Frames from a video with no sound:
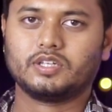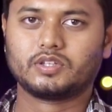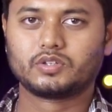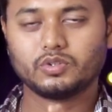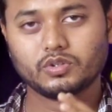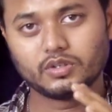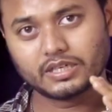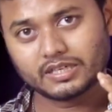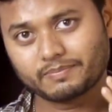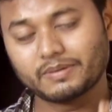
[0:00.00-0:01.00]
तो
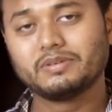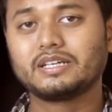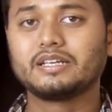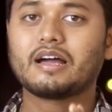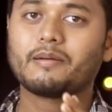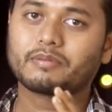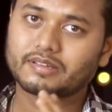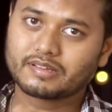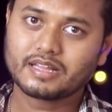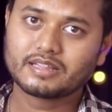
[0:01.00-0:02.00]
अगर पब्लिक ने आपका
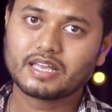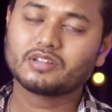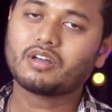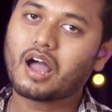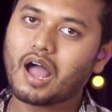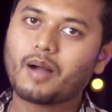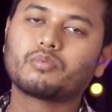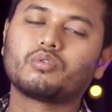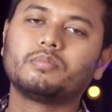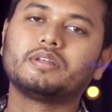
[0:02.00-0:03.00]
साथ दिया तो
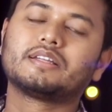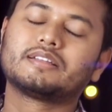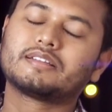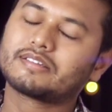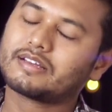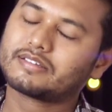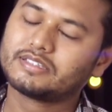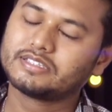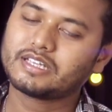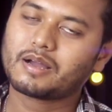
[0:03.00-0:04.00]
आपको भी धीरेन्द्र
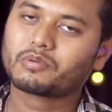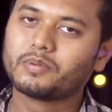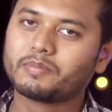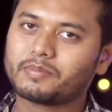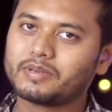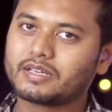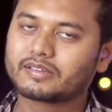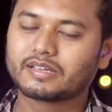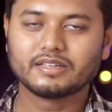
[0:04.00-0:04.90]
शास्त्री जी आपको भी पब्लिक का साथ